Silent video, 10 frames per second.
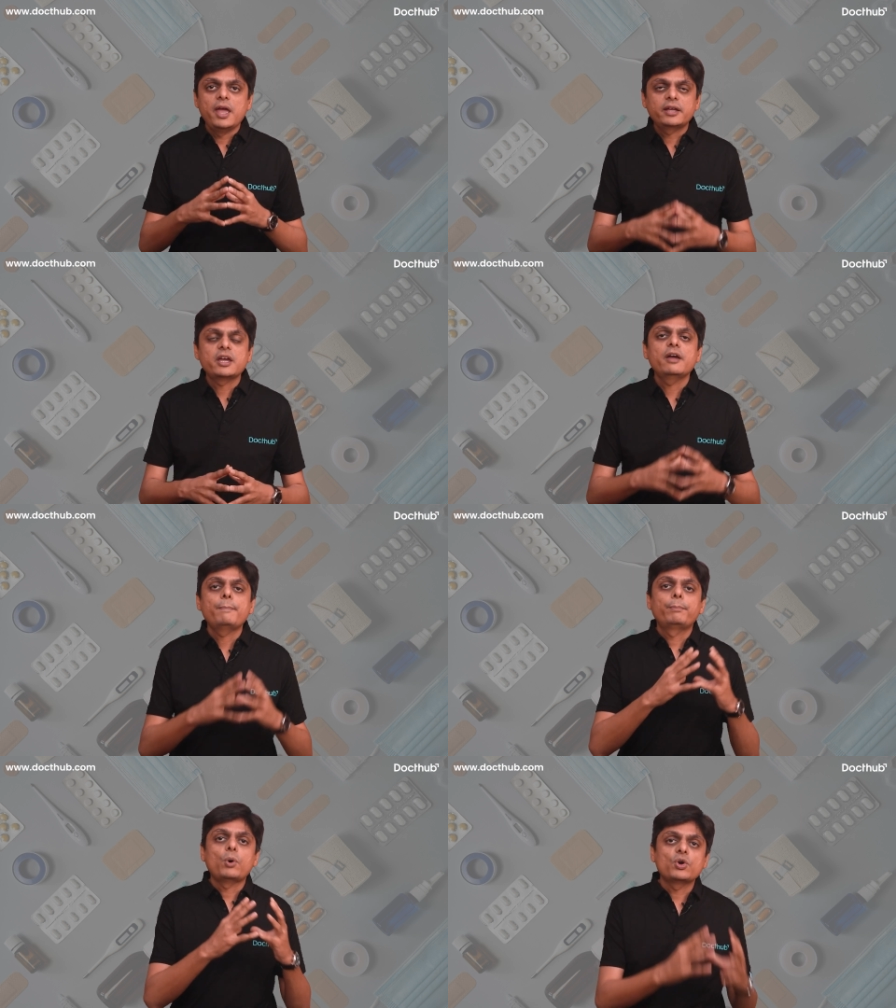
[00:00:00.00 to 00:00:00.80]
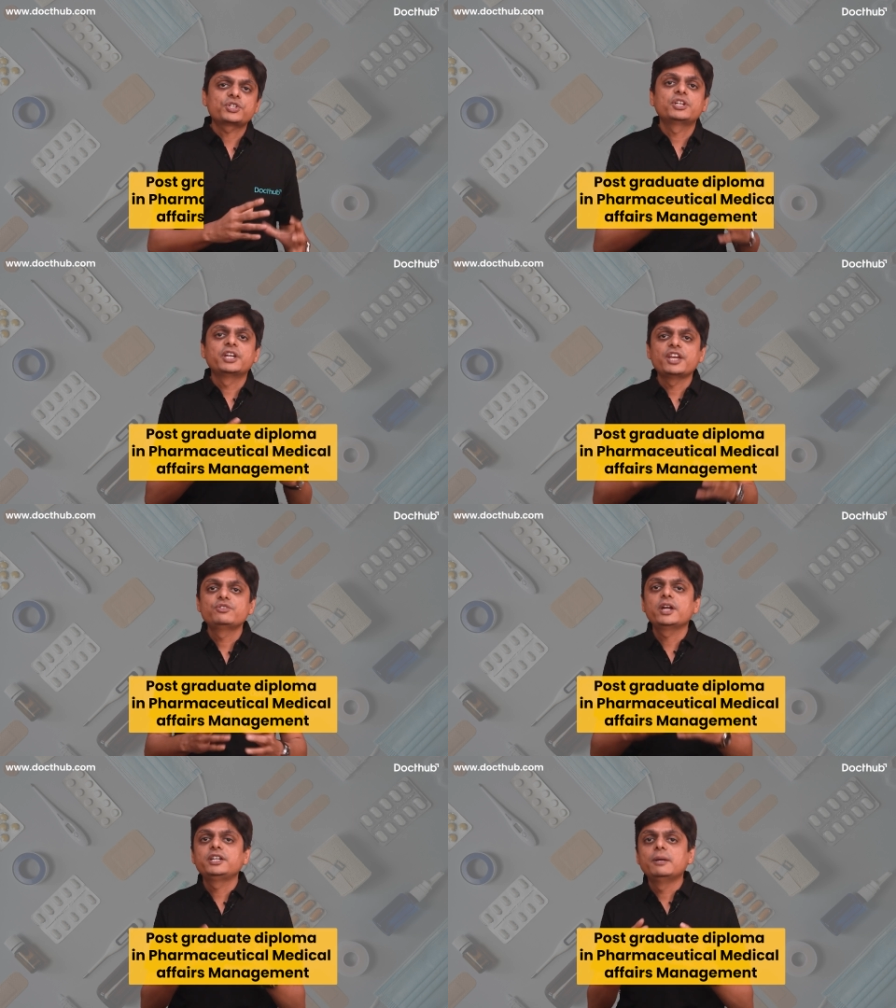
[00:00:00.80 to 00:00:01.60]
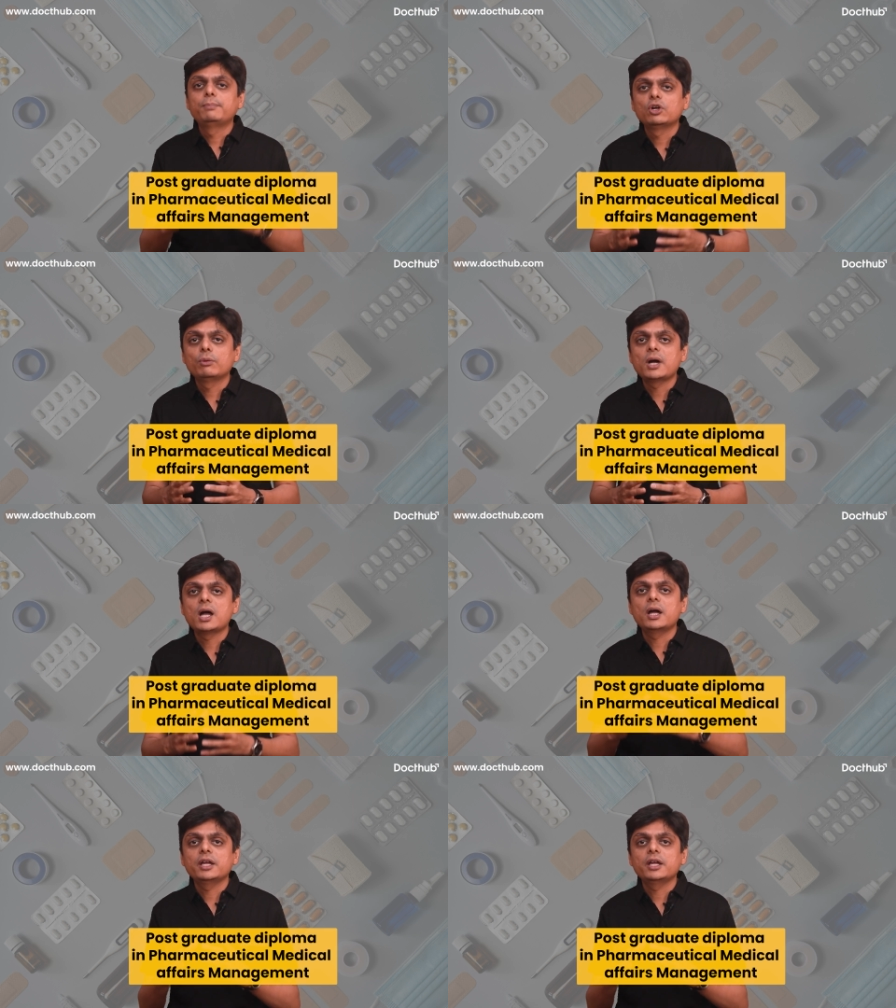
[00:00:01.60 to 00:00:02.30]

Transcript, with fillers: एक है पोस्ट ग्रेजुएट डिप्लोमा